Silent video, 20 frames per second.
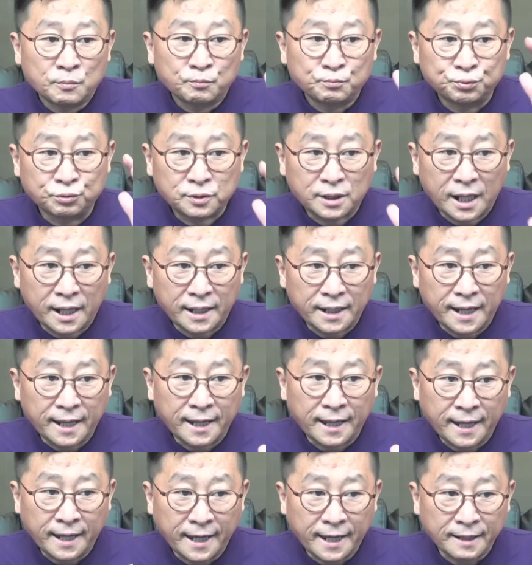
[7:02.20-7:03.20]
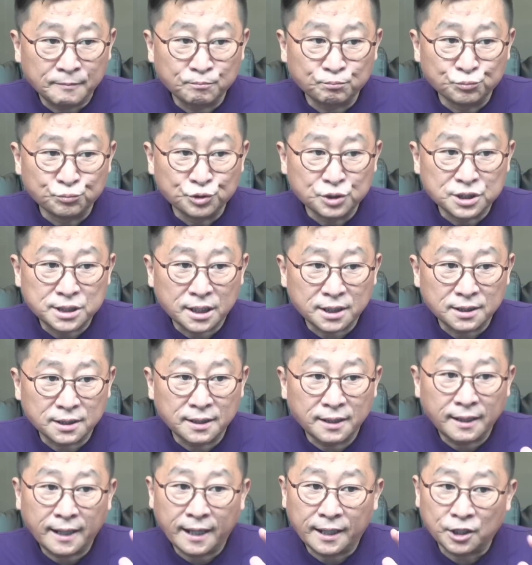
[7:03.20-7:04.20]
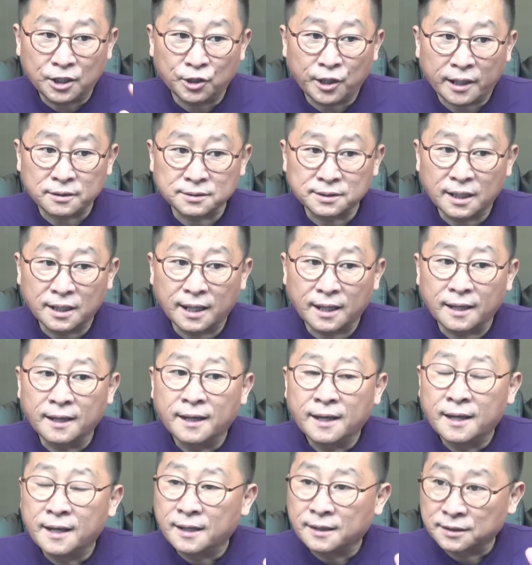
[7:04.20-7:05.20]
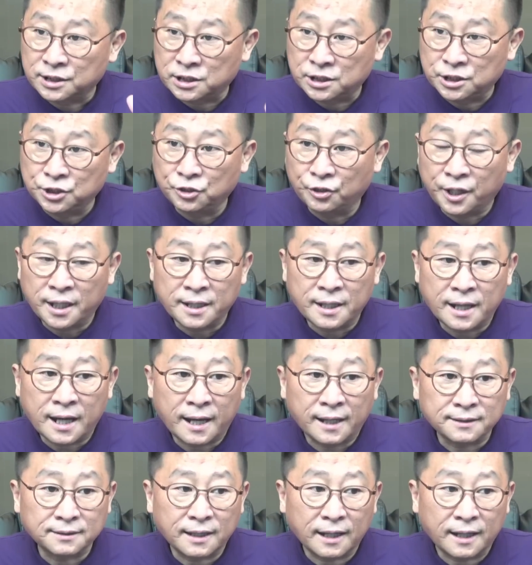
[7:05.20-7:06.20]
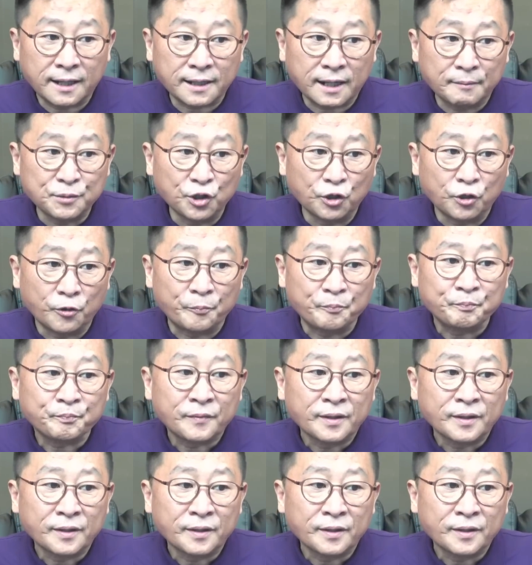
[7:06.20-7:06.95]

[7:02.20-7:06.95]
북한의 핵 문제를 해결하는데 기여해야 한다라며